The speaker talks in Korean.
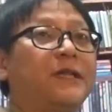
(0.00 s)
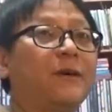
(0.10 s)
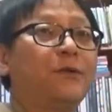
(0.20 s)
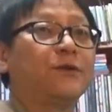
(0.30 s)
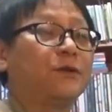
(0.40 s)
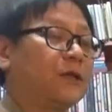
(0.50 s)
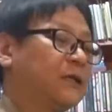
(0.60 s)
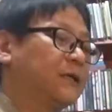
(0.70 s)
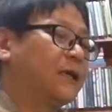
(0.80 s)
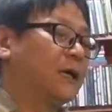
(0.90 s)

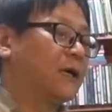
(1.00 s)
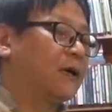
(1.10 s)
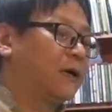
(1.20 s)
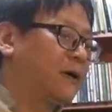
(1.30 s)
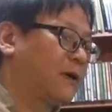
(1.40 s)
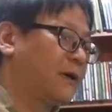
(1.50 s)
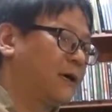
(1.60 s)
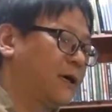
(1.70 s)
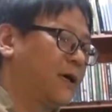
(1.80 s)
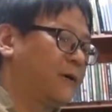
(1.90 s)
대표적인
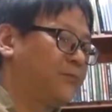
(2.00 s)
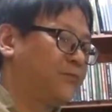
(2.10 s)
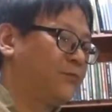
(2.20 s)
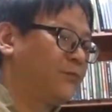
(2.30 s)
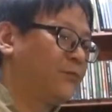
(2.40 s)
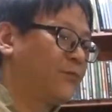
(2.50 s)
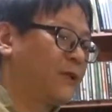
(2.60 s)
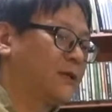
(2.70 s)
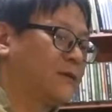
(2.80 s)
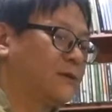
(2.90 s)
예가
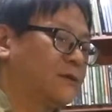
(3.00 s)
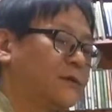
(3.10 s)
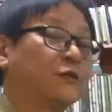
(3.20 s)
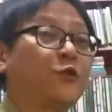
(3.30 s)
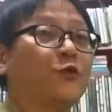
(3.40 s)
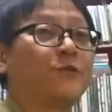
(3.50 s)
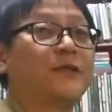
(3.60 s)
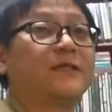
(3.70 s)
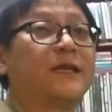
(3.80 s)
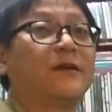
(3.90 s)
그 이제 조용필
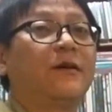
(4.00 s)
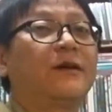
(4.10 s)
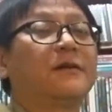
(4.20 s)
씨의 여행을